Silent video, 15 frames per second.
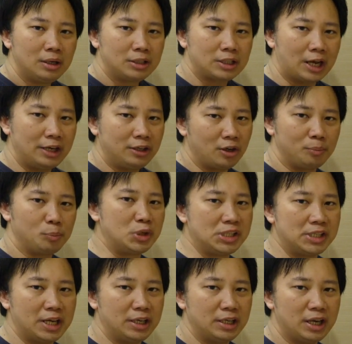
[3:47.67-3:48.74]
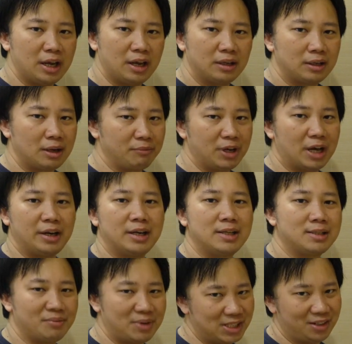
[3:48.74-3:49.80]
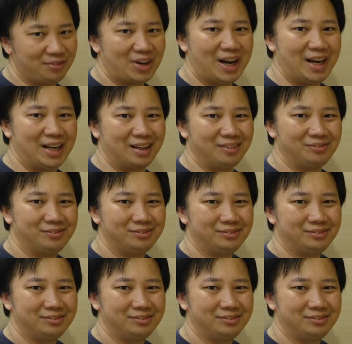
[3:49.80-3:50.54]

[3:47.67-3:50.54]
ใช้ตอนพรีเซนต์เนี่ยทำงานได้สบายๆครับ